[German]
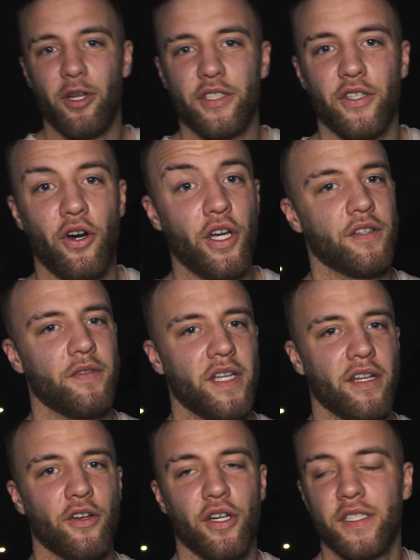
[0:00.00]
Leute, heute
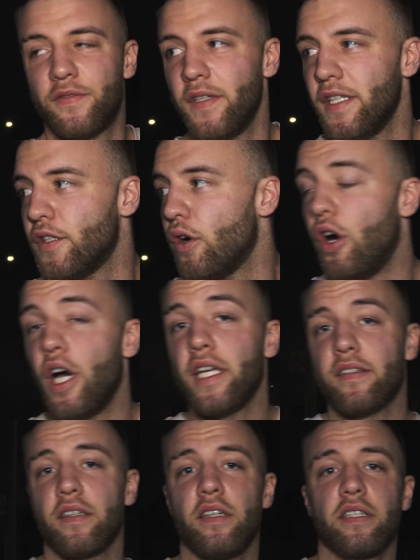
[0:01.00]
wieder ein neues Video.
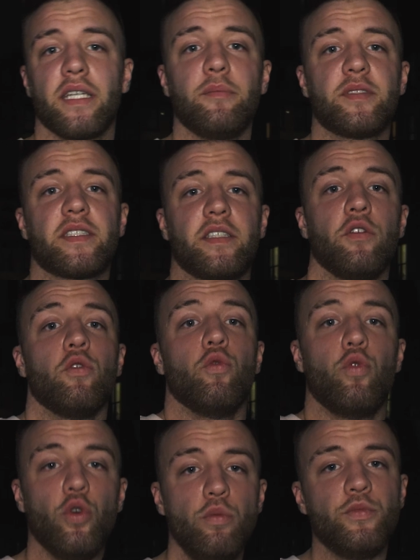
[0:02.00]
Heute gibt es die
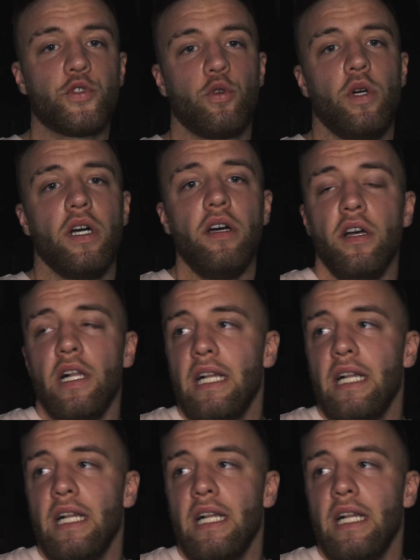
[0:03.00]
Room Tour.